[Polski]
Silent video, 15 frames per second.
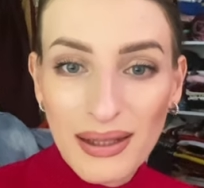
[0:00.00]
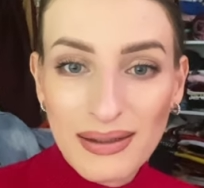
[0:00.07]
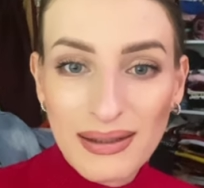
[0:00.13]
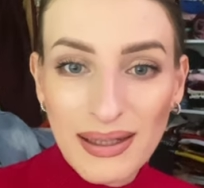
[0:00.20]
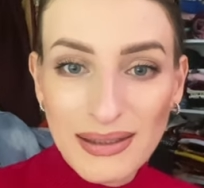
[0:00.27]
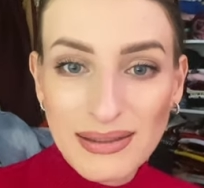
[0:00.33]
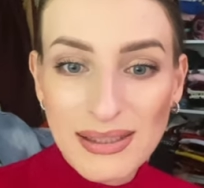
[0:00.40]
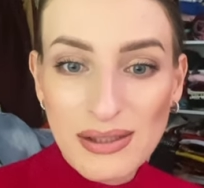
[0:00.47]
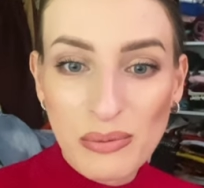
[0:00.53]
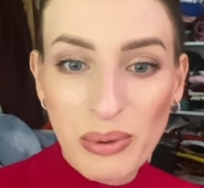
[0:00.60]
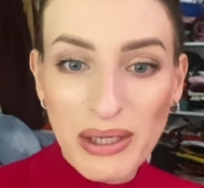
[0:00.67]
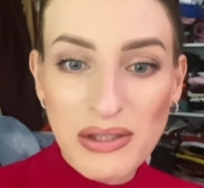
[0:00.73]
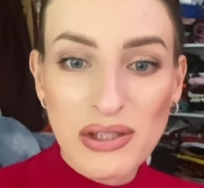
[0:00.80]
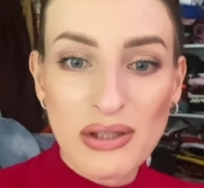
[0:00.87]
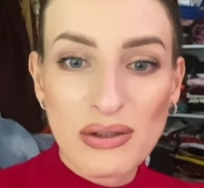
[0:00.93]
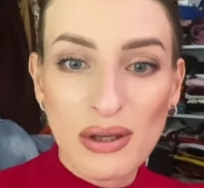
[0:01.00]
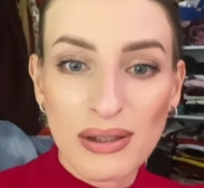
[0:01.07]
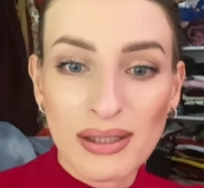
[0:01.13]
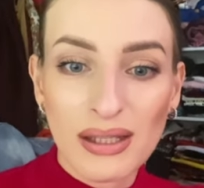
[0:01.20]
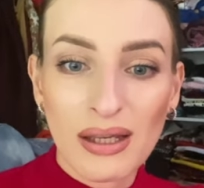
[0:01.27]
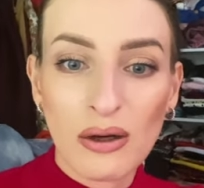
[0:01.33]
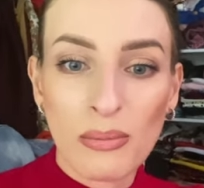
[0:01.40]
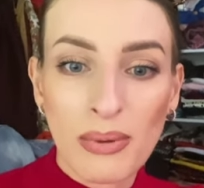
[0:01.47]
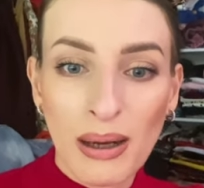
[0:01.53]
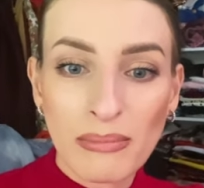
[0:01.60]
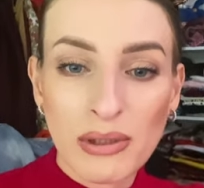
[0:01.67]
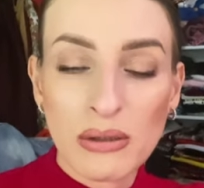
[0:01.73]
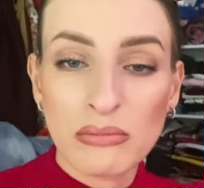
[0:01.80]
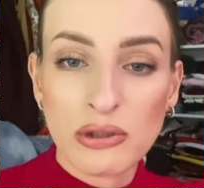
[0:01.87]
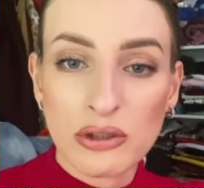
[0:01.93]
Także zobaczcie, co ja takiego mam
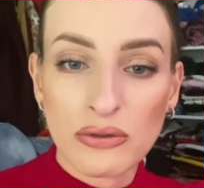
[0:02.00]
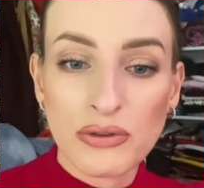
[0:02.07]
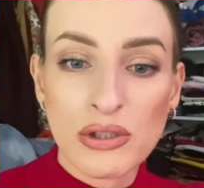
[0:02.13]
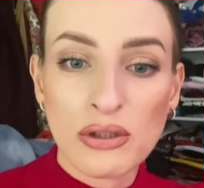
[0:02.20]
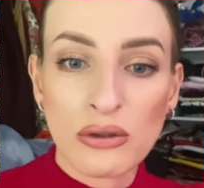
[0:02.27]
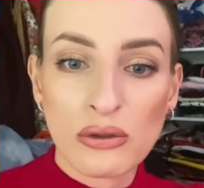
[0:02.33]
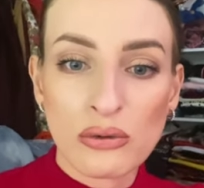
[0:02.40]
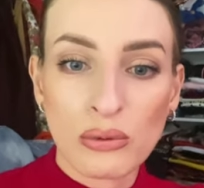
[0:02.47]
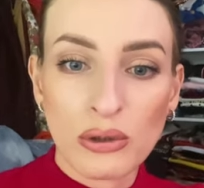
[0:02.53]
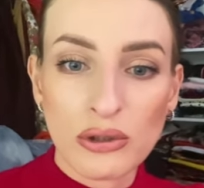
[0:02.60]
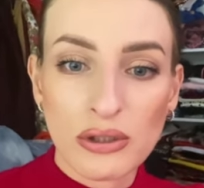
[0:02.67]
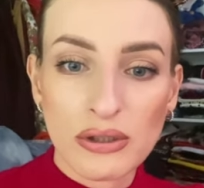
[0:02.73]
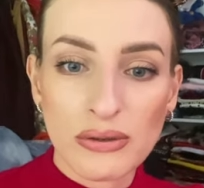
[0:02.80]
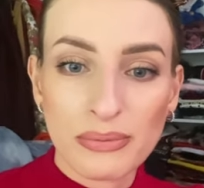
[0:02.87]
i muszę to wszystko rozłożyć.